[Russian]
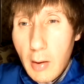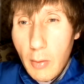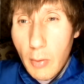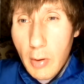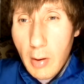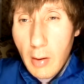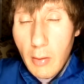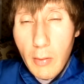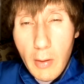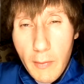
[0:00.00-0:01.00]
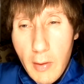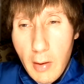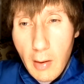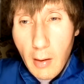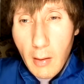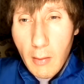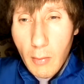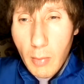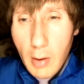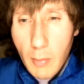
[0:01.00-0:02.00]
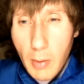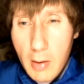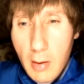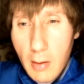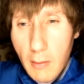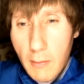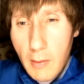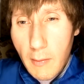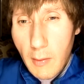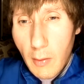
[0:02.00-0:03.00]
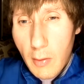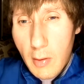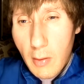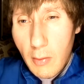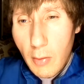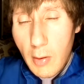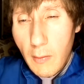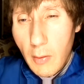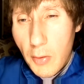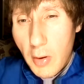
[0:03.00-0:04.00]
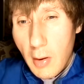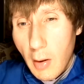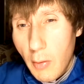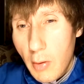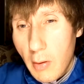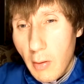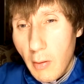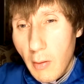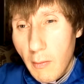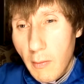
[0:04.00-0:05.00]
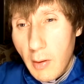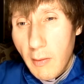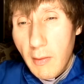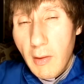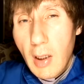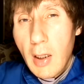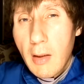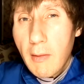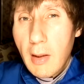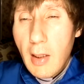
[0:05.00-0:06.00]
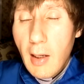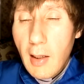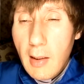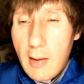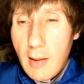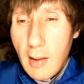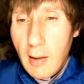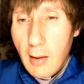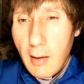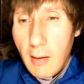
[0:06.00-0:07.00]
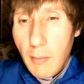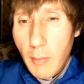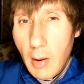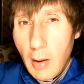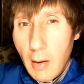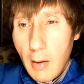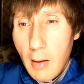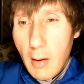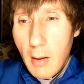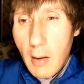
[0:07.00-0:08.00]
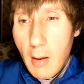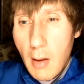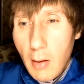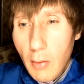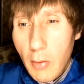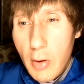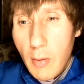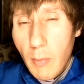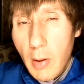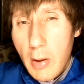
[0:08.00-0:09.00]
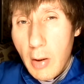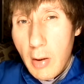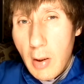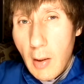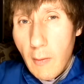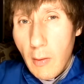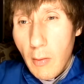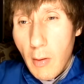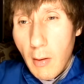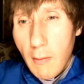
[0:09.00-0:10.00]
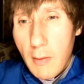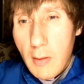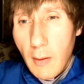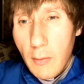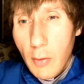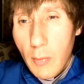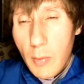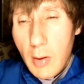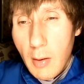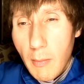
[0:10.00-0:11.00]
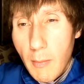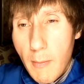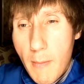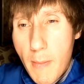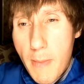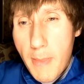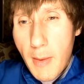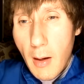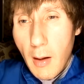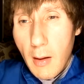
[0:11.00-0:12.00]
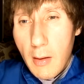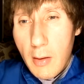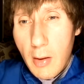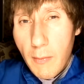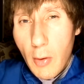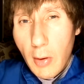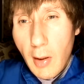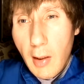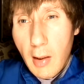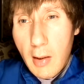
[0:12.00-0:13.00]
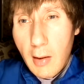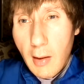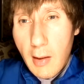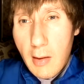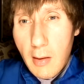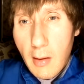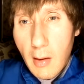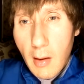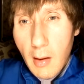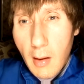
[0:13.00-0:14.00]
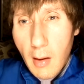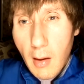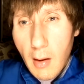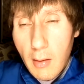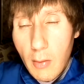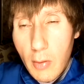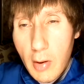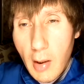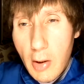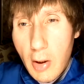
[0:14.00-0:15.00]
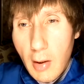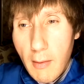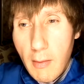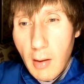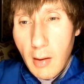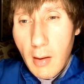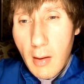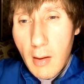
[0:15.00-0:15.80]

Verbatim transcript: души, но не все, но ну, где-то процентов 90, до 90 доходит а, в экваториальных странах мира. Но чем ближе к северу, а, в основном тем а, живет или родилась а, душа человек